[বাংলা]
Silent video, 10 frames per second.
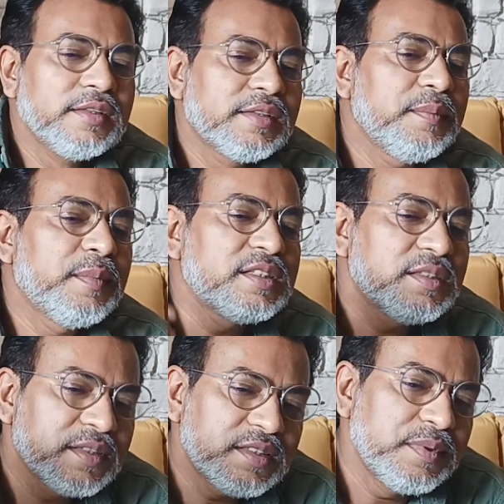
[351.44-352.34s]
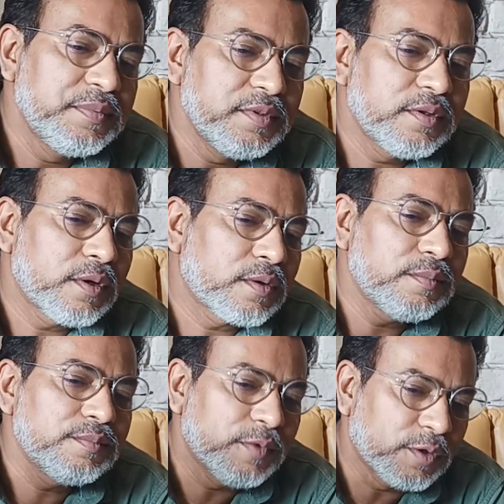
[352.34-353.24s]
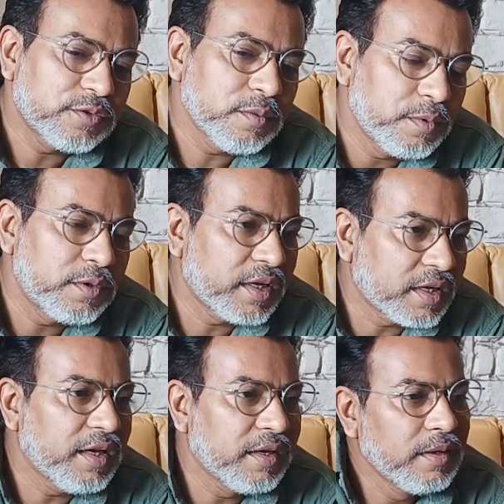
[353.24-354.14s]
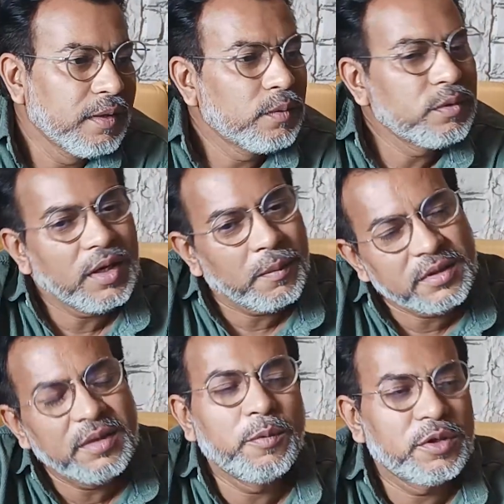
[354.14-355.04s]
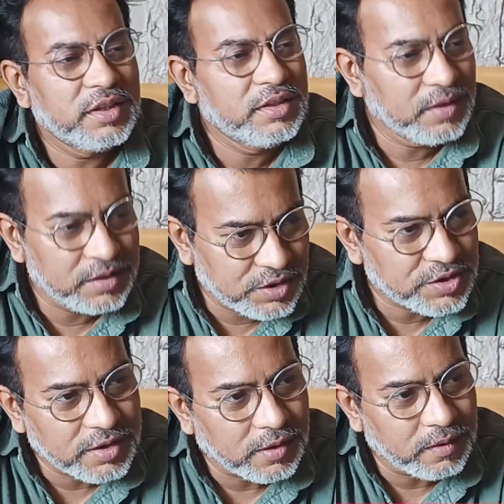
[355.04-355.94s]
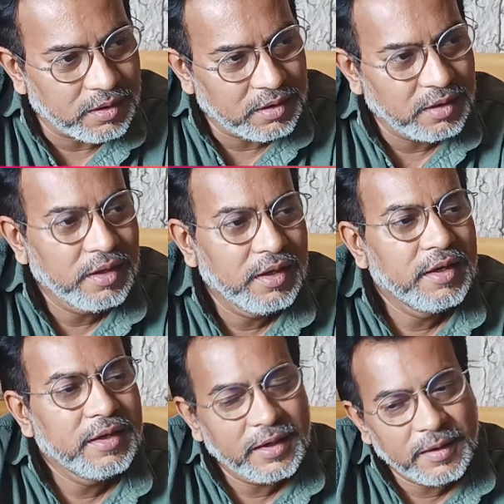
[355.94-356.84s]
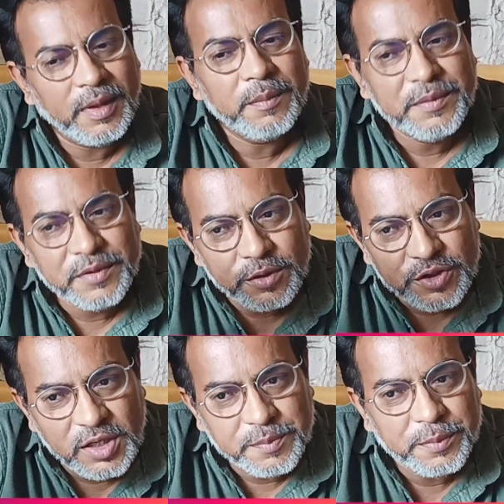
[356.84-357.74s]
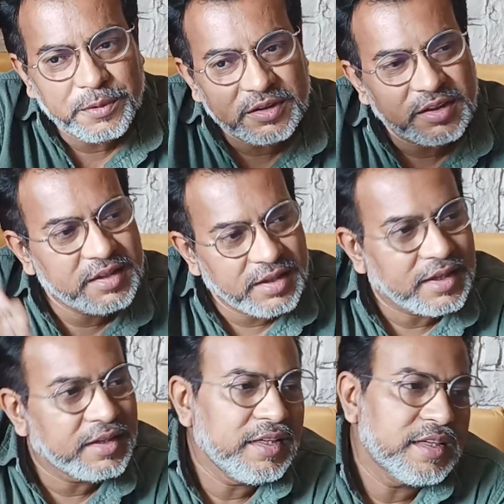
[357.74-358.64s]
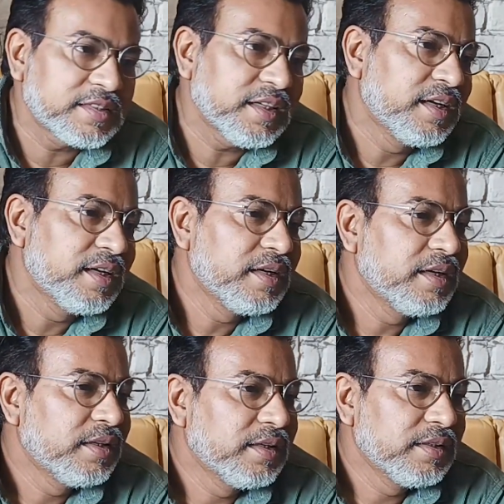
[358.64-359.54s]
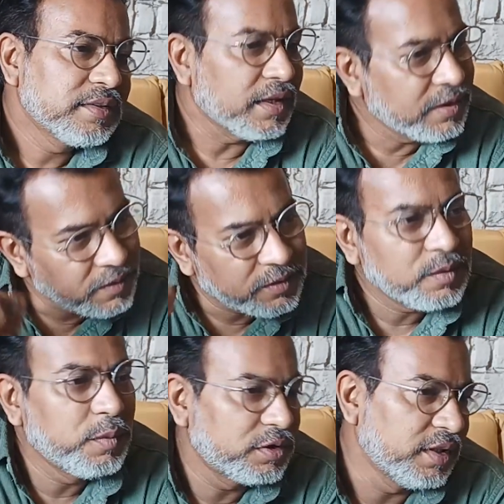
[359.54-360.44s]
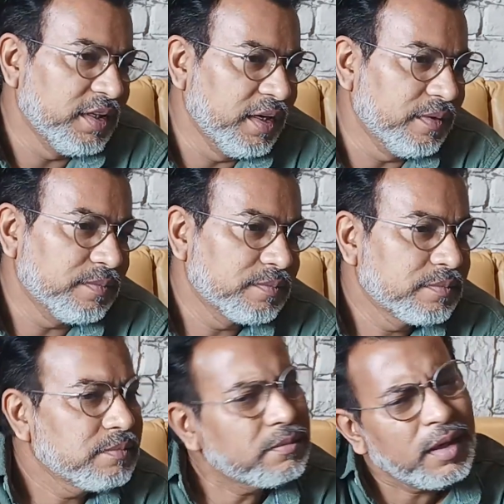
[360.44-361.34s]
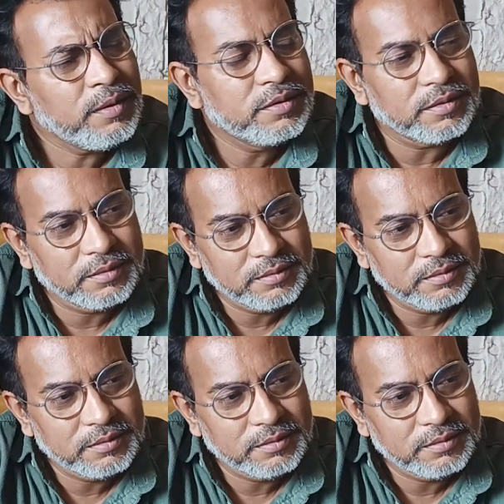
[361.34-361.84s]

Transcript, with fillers: তাই মাঝে মাঝে বিভিন্ন রকম বক্তব্য রেখে উনি আমাদের মজা দেওয়ার চেষ্টা করেন এবার বিভিন্ন শিল্পপতিদের ডেকে নিয়ে এসে তাদেরও একটু মজা দিলেন ভালো তো